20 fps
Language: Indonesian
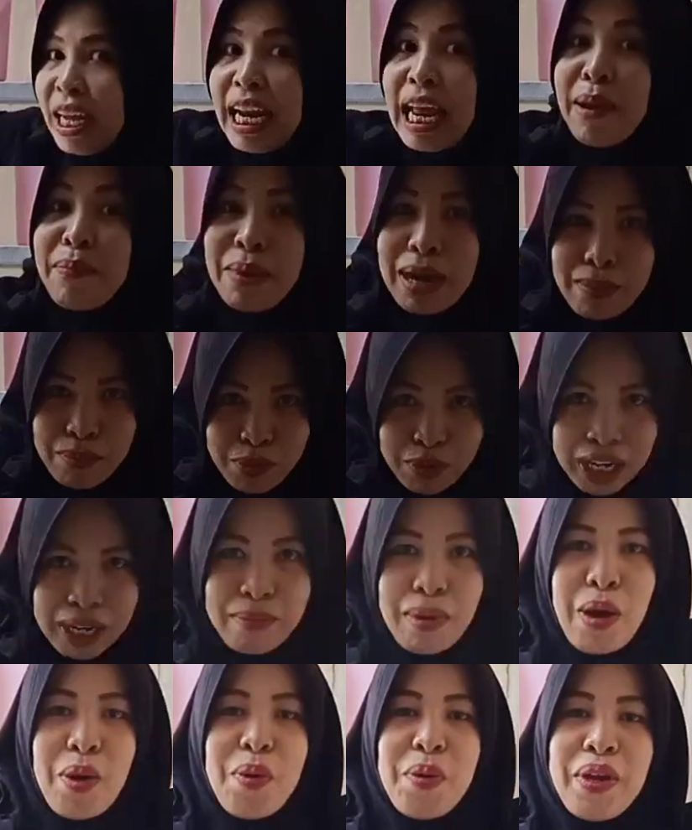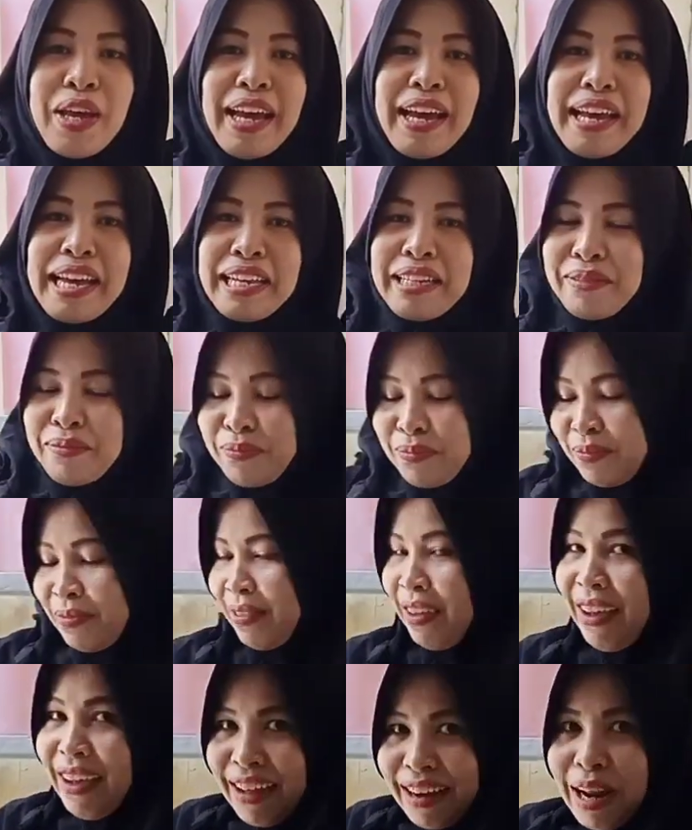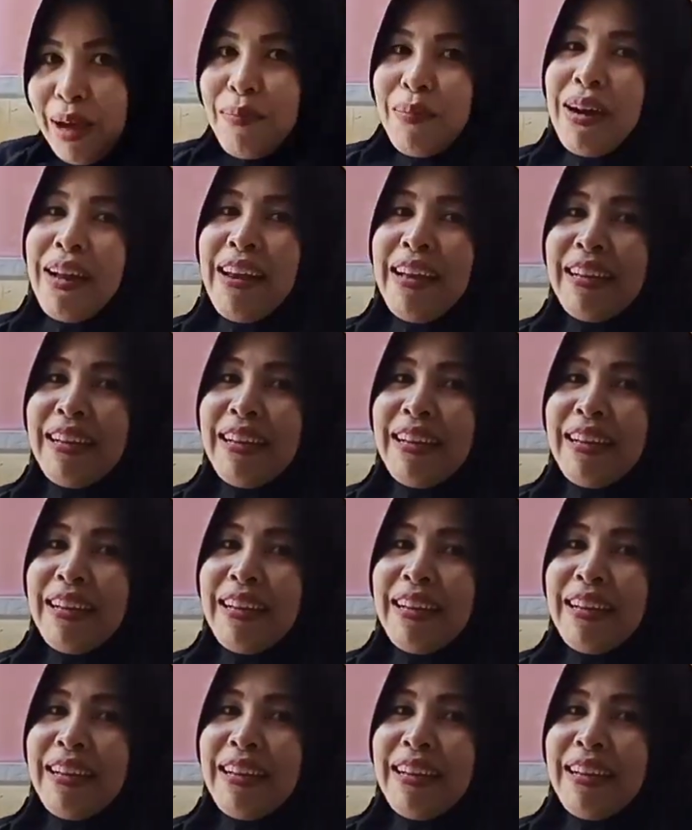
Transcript: udah lama bunda mau ya ah lama